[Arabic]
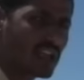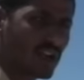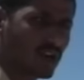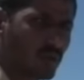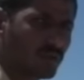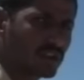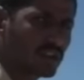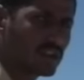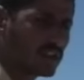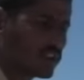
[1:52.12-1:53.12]
وأنصارهم
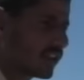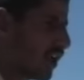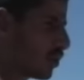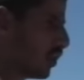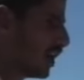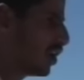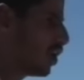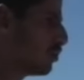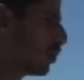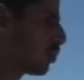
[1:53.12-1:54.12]
يضحكوا
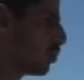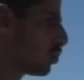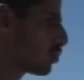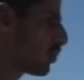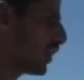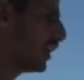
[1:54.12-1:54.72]
عليهم ويكونوا